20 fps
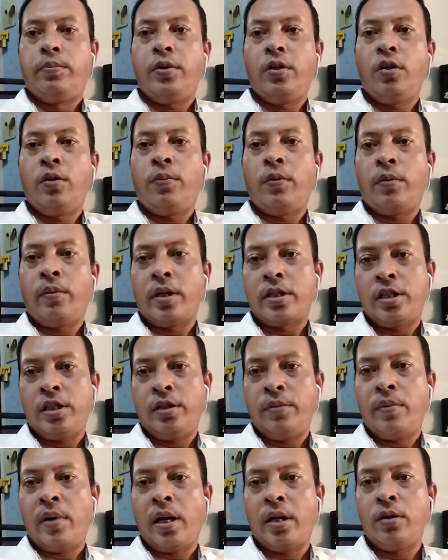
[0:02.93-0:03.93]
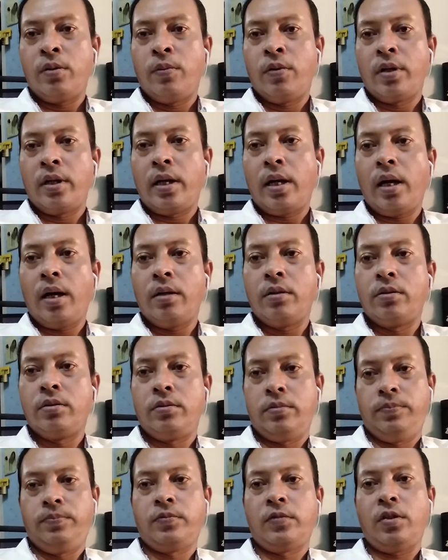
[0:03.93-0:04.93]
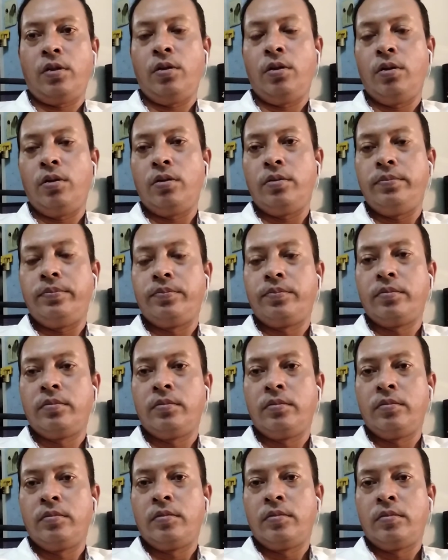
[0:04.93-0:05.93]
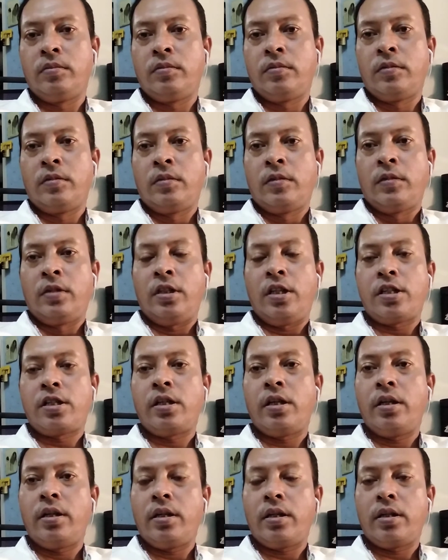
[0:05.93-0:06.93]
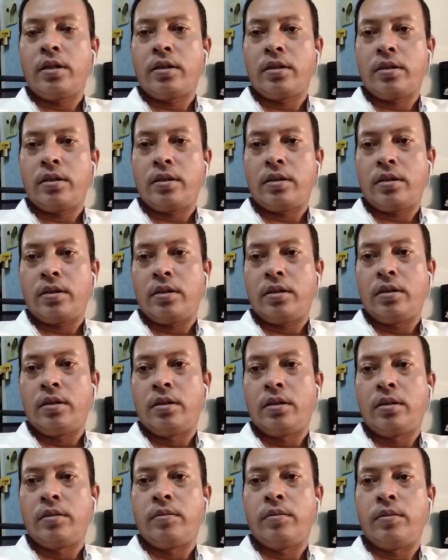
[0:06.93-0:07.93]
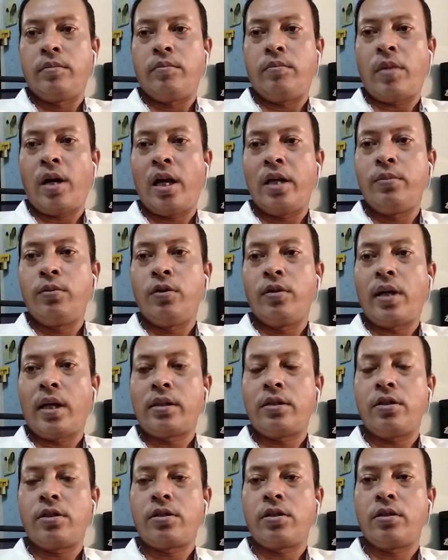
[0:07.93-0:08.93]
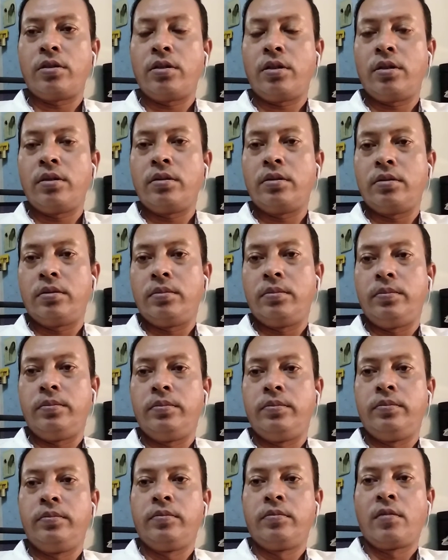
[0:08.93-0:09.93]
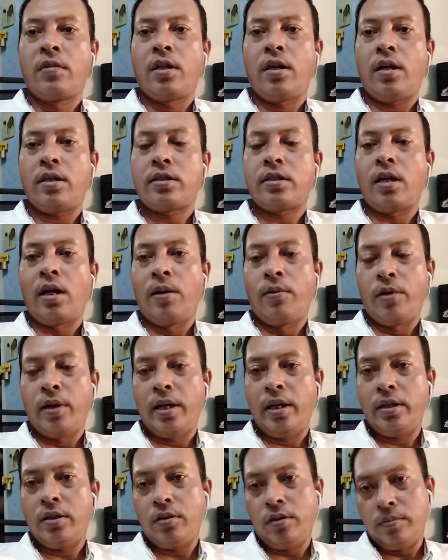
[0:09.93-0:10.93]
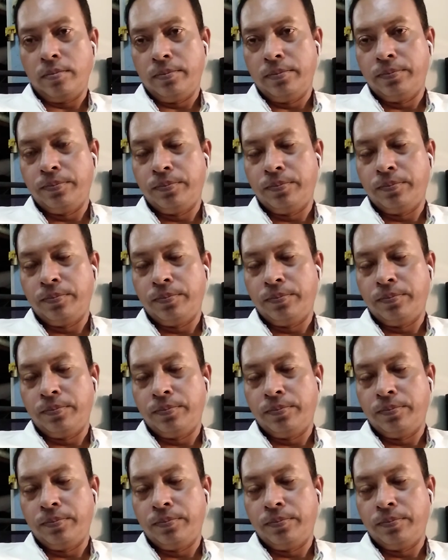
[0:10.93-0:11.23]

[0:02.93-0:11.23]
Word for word: প্রিয় প্রবাসী ভাই ও বোনেরা ও দেশের ভাই বোন আত্মীয় স্বজন আসসালামু আলাইকুম